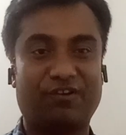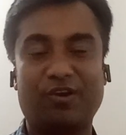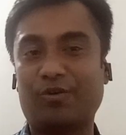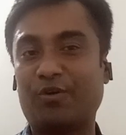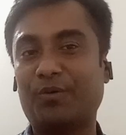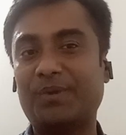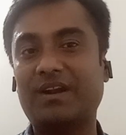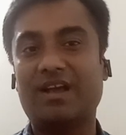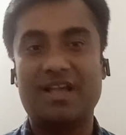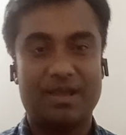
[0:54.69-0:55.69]
ফলো
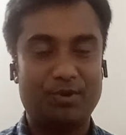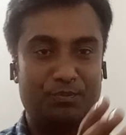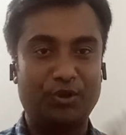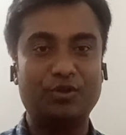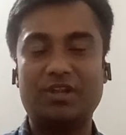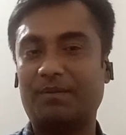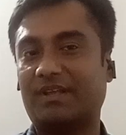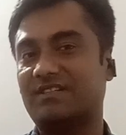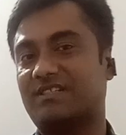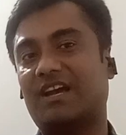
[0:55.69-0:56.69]
করবেন এবং বন্ধুদের
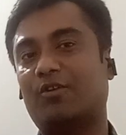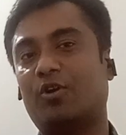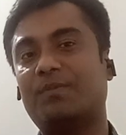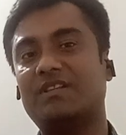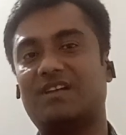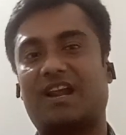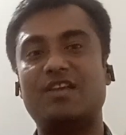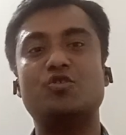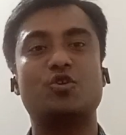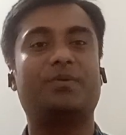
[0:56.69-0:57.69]
মাঝে শেয়ার করবেন যারা
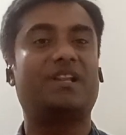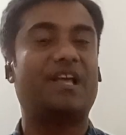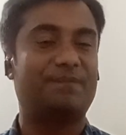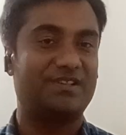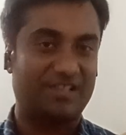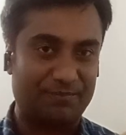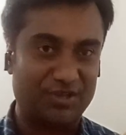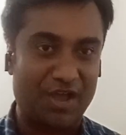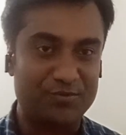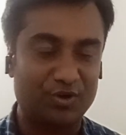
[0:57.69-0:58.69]
ইউটিউবে দেখবেন
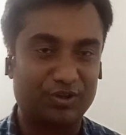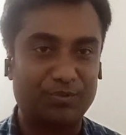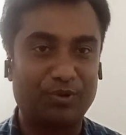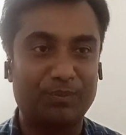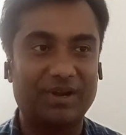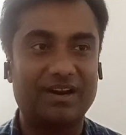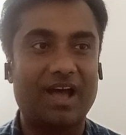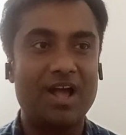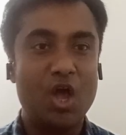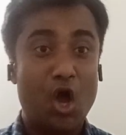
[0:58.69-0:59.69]
সাবস্ক্রাইব করতে ভুলবেন না